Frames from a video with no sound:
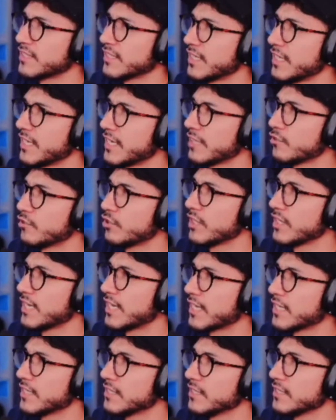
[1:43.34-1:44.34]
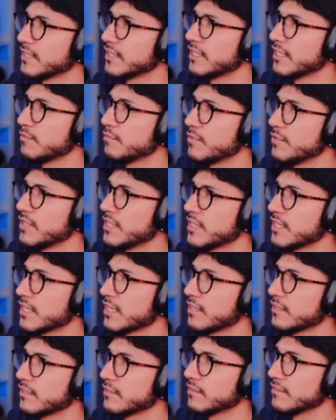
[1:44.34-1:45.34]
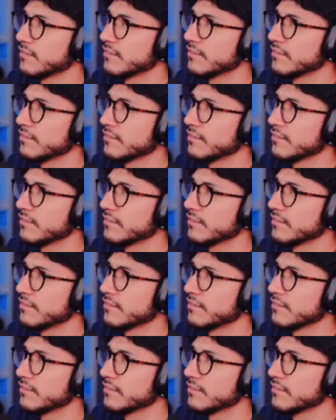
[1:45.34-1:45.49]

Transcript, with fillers: más allá, creo que la gente tiene envidia